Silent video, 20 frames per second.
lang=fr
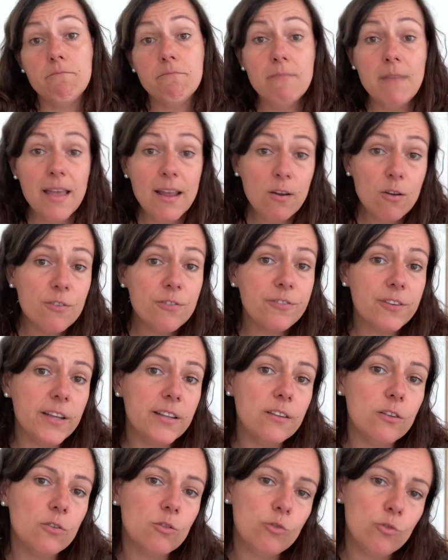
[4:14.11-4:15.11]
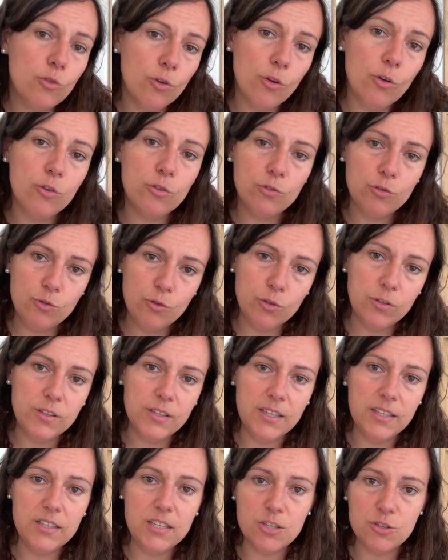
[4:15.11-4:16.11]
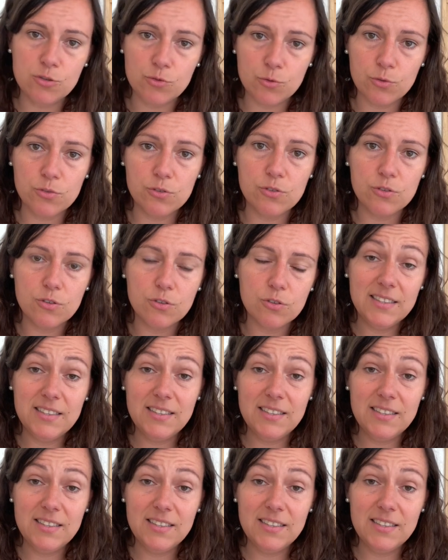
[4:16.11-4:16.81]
mais le fait de donner des choses,